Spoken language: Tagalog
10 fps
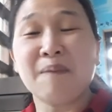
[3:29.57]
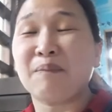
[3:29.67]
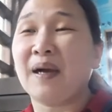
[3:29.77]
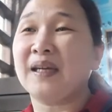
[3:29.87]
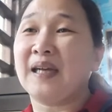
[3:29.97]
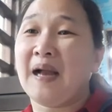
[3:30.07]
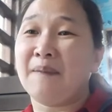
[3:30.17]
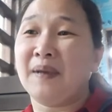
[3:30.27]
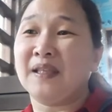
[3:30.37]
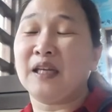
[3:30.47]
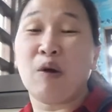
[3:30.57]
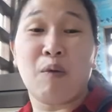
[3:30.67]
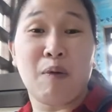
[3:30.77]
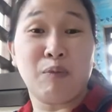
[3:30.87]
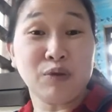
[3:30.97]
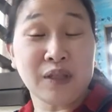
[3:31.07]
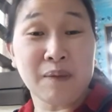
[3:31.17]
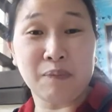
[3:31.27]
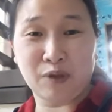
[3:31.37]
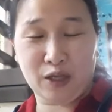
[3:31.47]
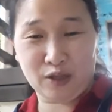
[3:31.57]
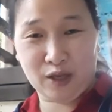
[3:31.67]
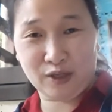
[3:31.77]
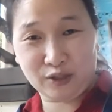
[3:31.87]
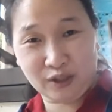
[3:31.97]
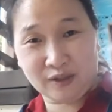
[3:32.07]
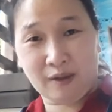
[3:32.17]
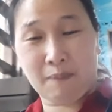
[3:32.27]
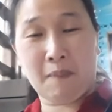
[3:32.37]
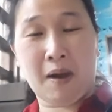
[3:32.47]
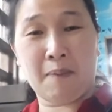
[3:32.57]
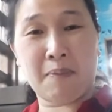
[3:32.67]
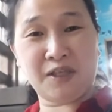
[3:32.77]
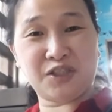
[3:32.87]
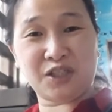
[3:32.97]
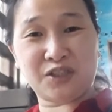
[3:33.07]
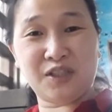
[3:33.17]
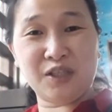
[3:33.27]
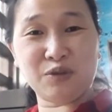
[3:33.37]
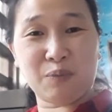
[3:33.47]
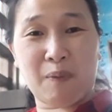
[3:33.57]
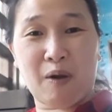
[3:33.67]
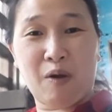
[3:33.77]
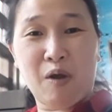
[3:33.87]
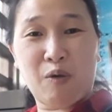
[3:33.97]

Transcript: pagka may nagawang mabuti, lalagyan ng mga badges dito pa,